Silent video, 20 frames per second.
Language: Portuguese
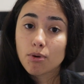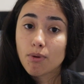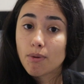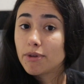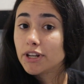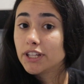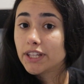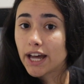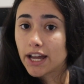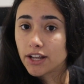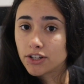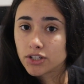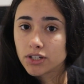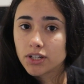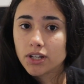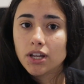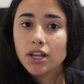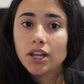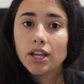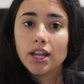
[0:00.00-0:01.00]

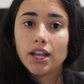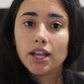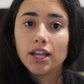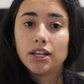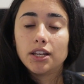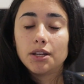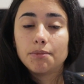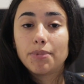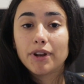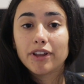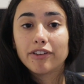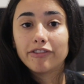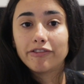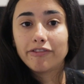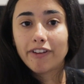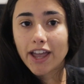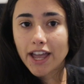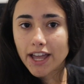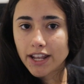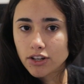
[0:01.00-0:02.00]
probabilidades. Ele
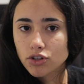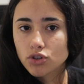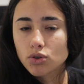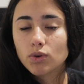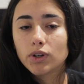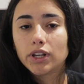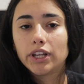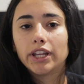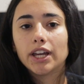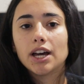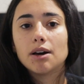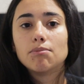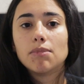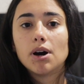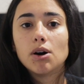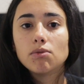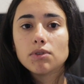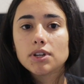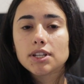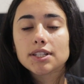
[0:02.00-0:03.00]
prefere escolher a
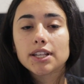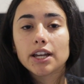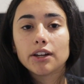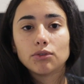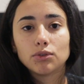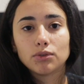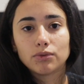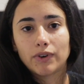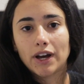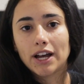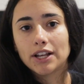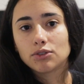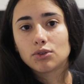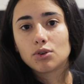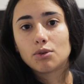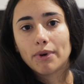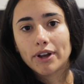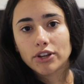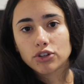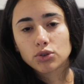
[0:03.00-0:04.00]
mão que saiu do vaso
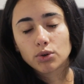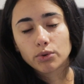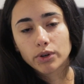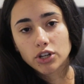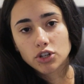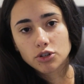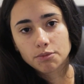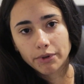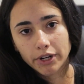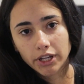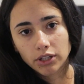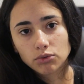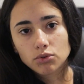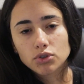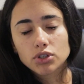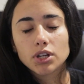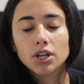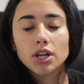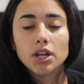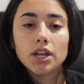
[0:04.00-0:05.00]
com mais tokens
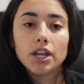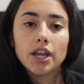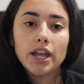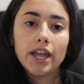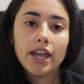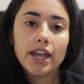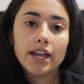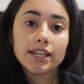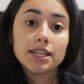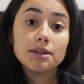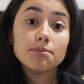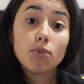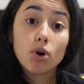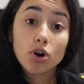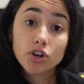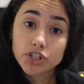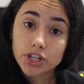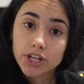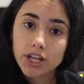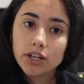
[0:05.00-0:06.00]
pretos é, que
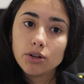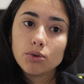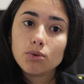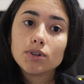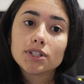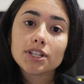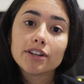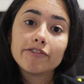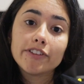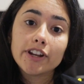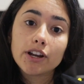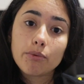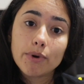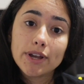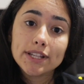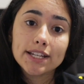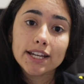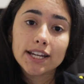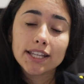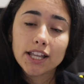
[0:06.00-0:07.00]
mostra que ele usa a
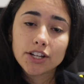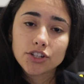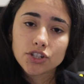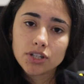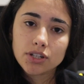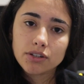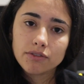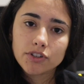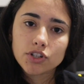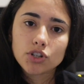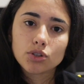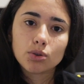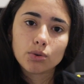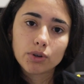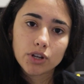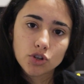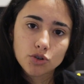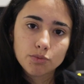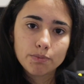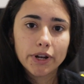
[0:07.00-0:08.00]
frequência relativa de
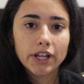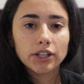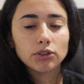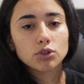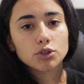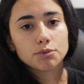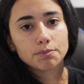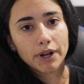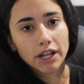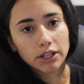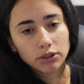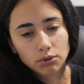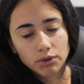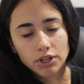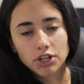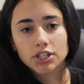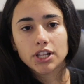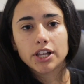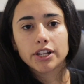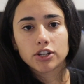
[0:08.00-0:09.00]
tokens pretos para
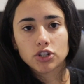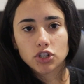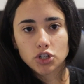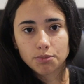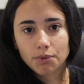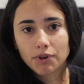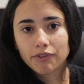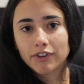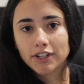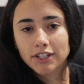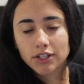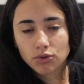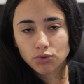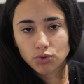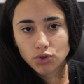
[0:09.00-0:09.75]
tokens laranjas para fazer